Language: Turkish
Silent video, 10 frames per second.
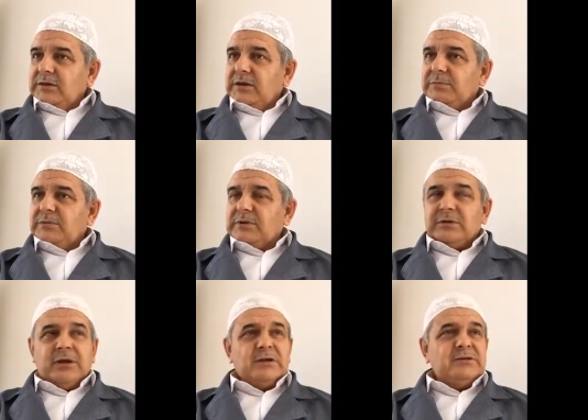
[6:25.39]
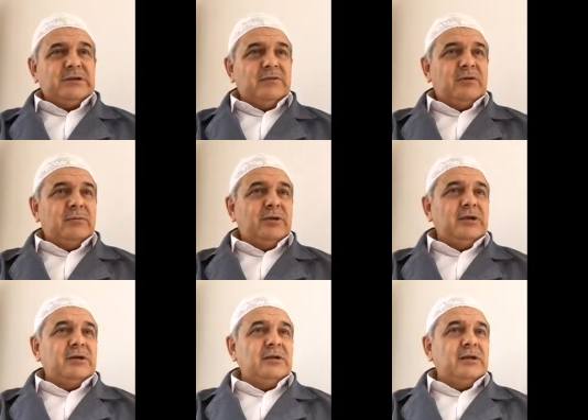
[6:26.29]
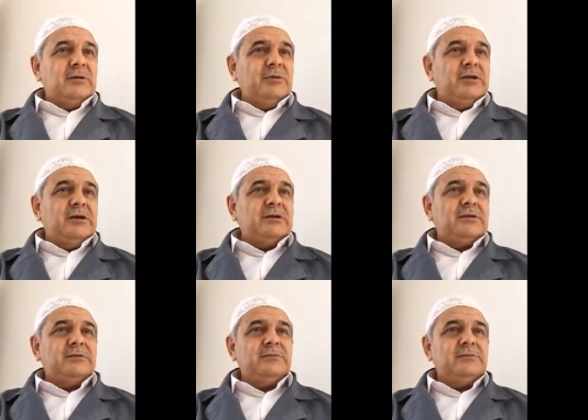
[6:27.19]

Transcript: Yaptıkları sevaba inkılap eder.